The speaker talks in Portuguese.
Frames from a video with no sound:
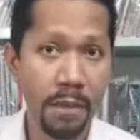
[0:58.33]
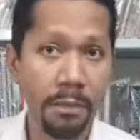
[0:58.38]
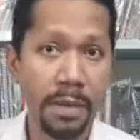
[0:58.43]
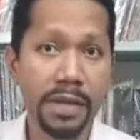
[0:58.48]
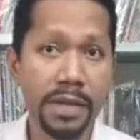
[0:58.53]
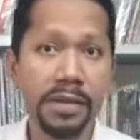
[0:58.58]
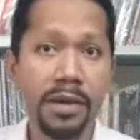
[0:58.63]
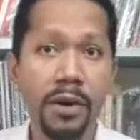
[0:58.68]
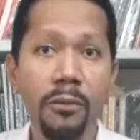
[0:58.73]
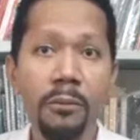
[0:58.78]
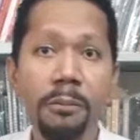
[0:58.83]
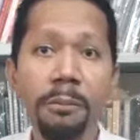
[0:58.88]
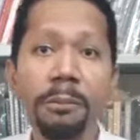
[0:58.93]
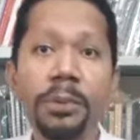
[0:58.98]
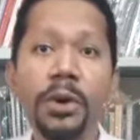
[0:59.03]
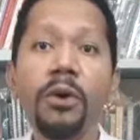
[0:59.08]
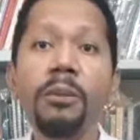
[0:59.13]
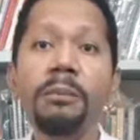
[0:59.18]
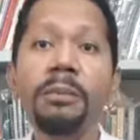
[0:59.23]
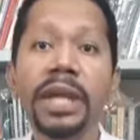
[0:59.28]
mas é um
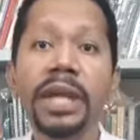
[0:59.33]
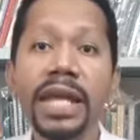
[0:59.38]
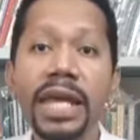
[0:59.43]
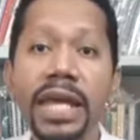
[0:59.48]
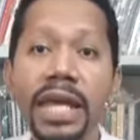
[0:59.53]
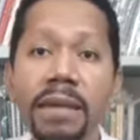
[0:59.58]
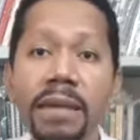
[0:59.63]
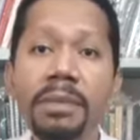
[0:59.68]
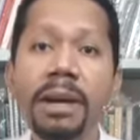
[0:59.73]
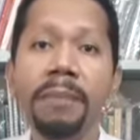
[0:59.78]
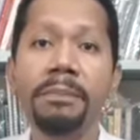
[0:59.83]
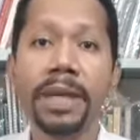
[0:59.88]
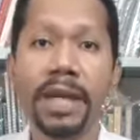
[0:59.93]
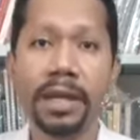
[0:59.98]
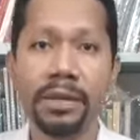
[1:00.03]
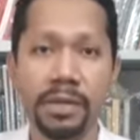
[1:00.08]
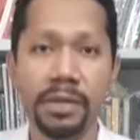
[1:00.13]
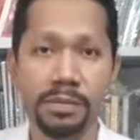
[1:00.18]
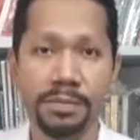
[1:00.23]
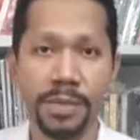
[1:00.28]
problema para
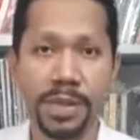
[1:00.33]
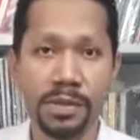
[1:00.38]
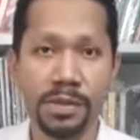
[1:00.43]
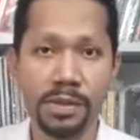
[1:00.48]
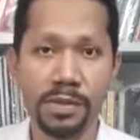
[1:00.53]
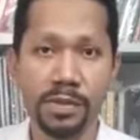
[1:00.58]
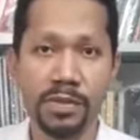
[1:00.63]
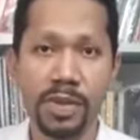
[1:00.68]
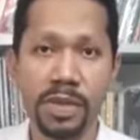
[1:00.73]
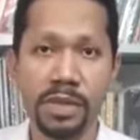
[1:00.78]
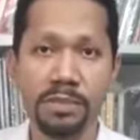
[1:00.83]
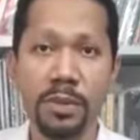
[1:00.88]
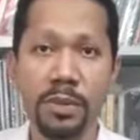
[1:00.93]
essas pessoas,